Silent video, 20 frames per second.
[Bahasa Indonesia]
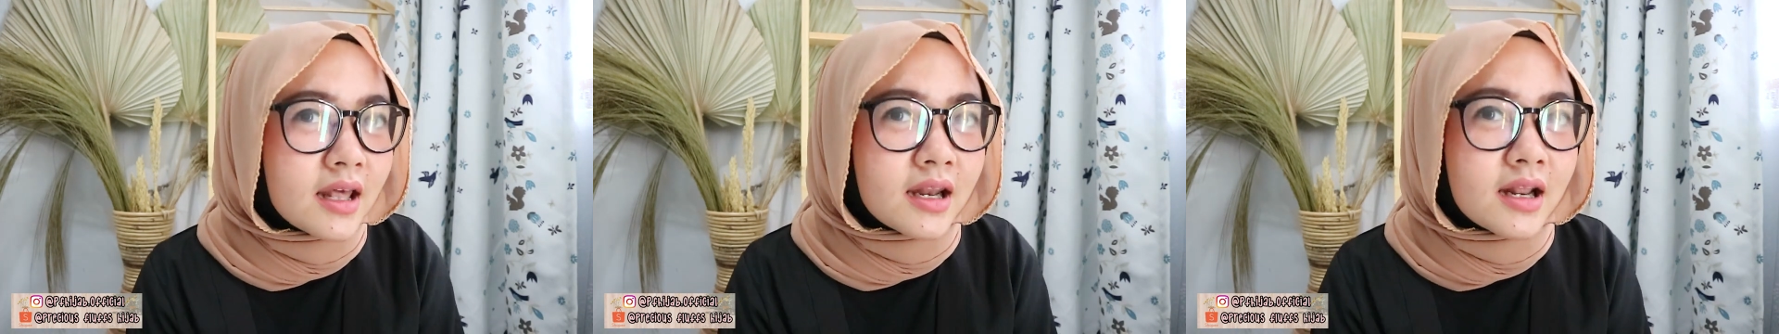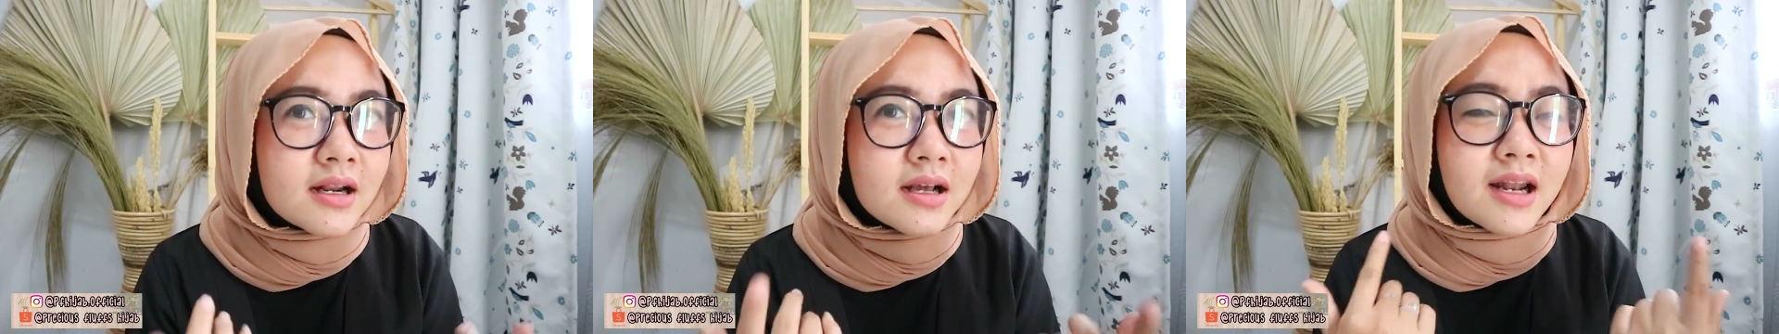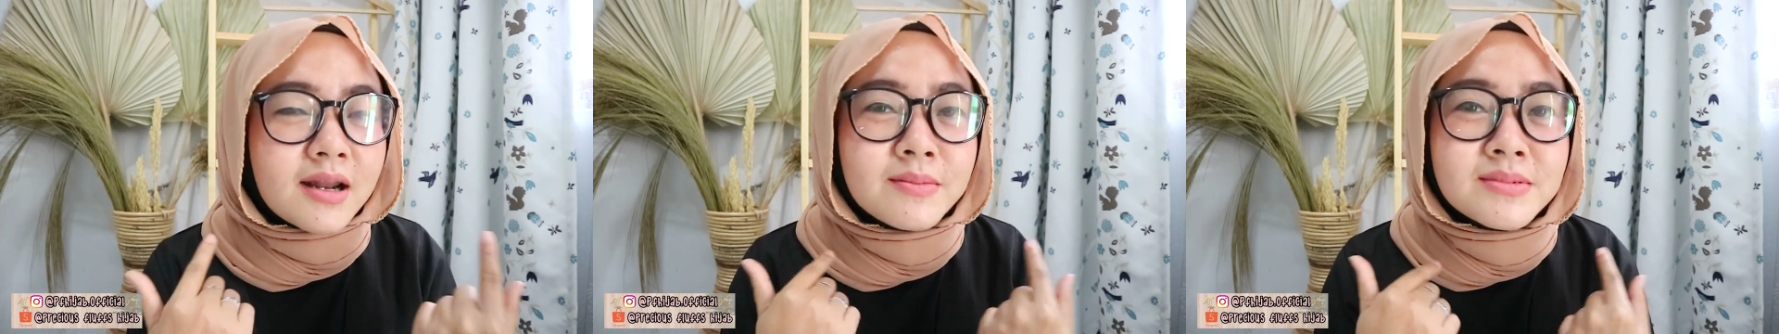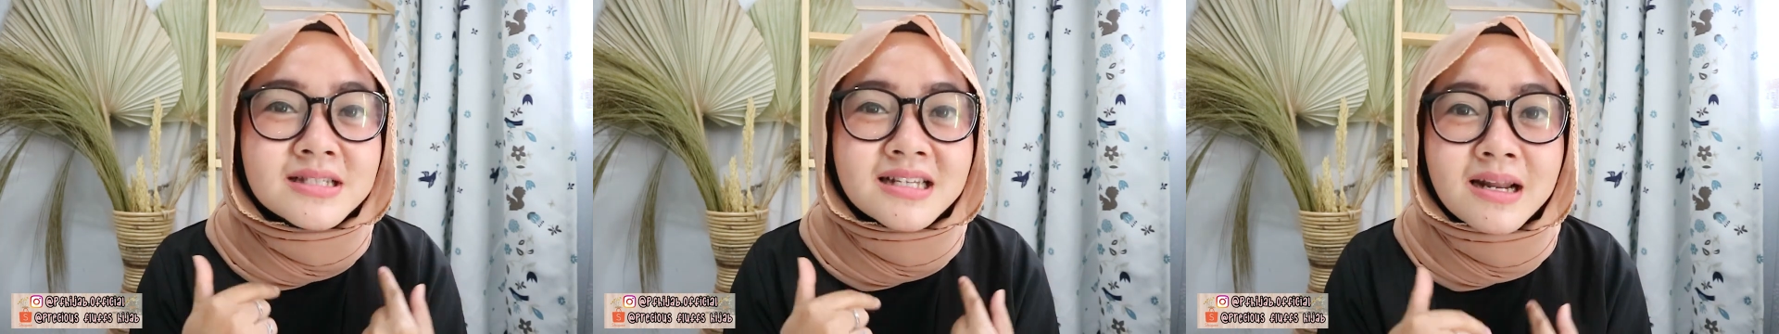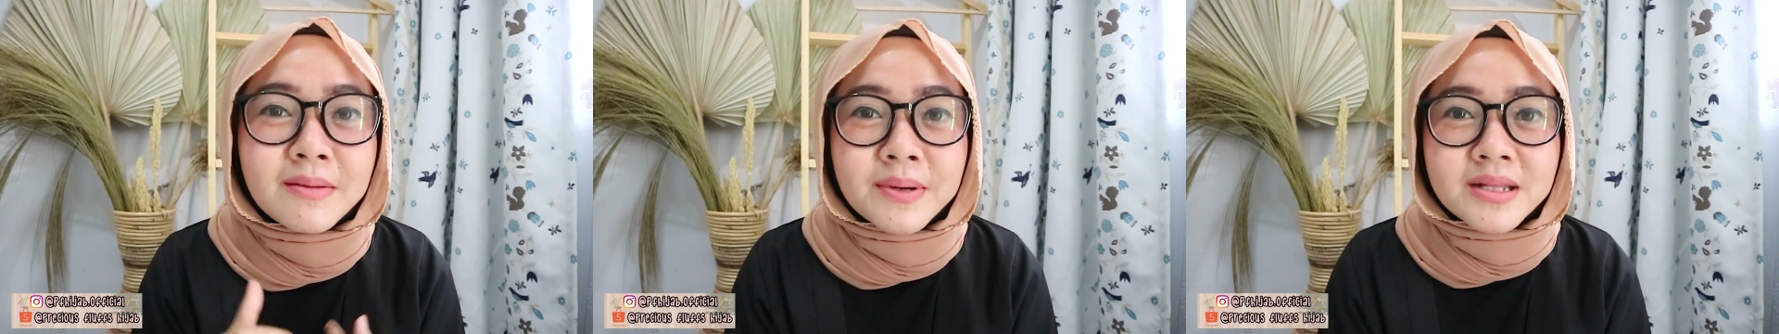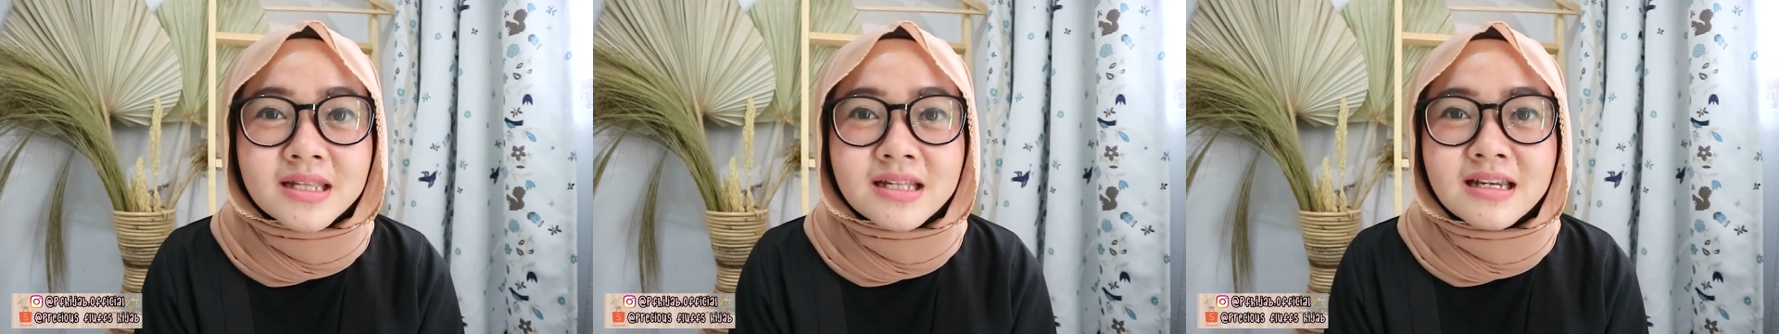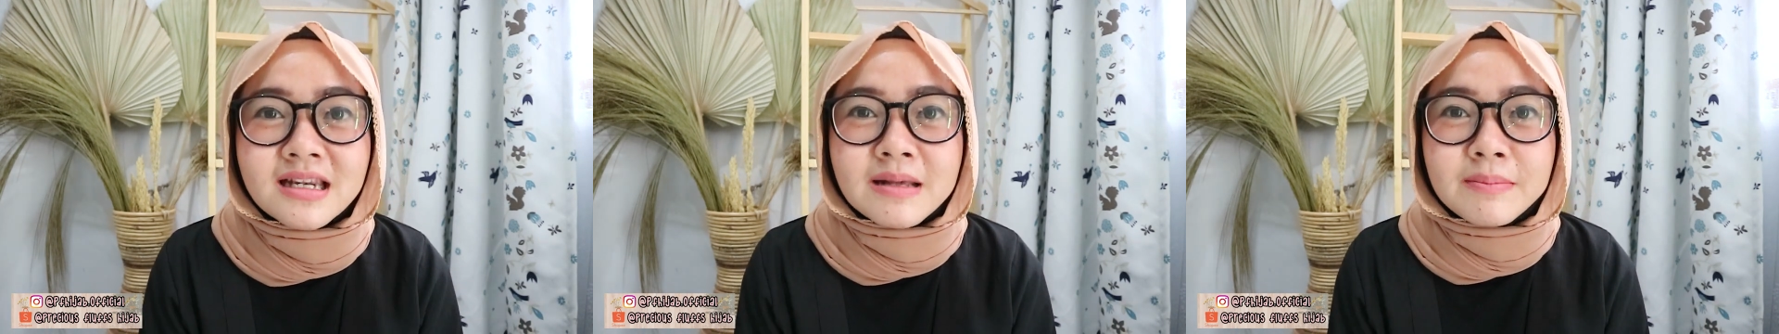dan kalian bisa
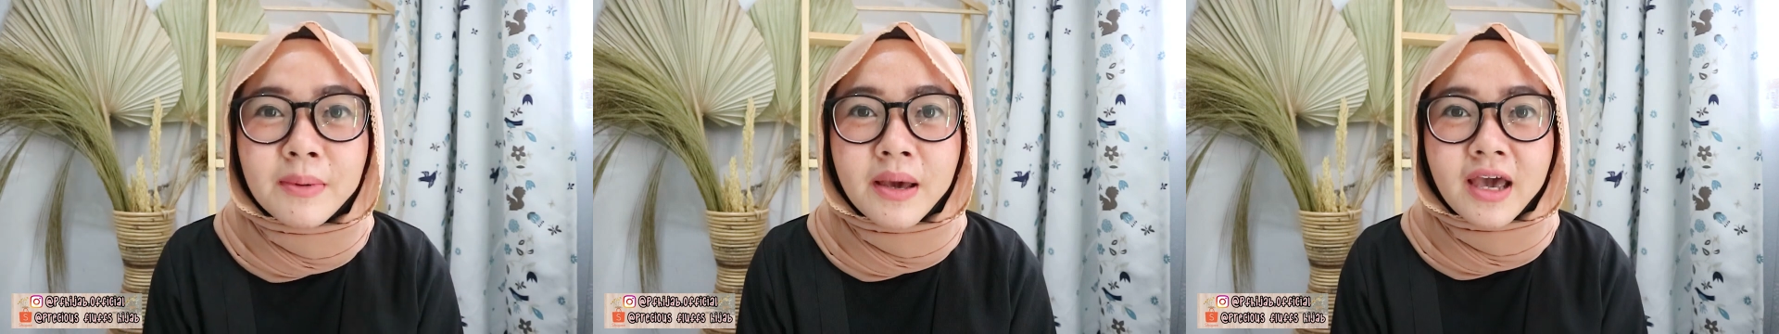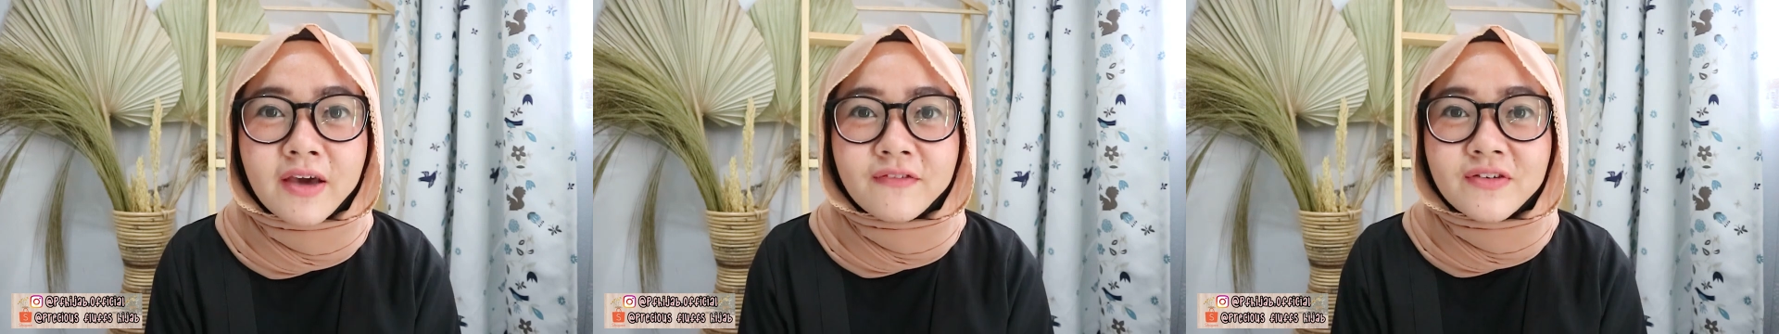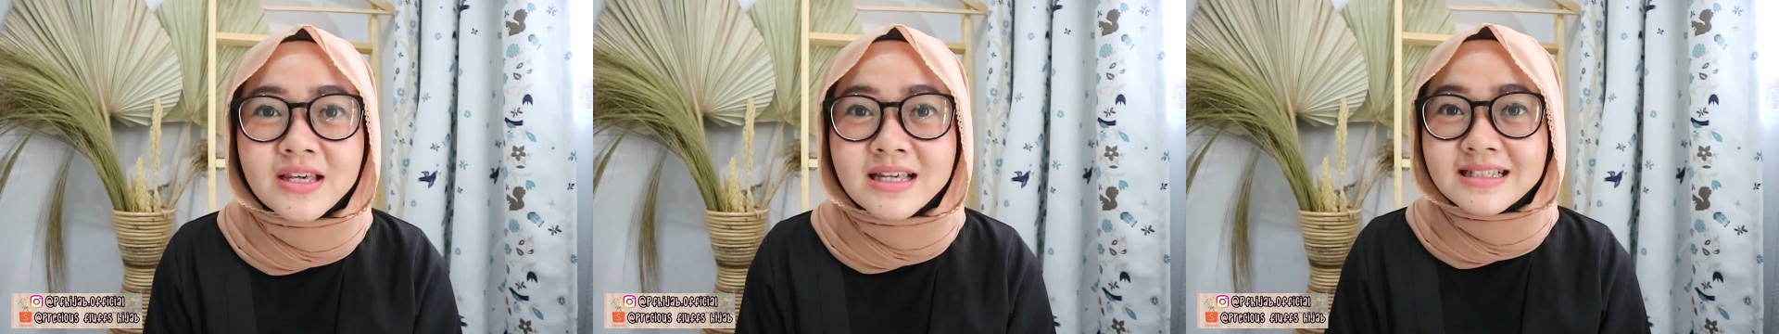dapetin di PF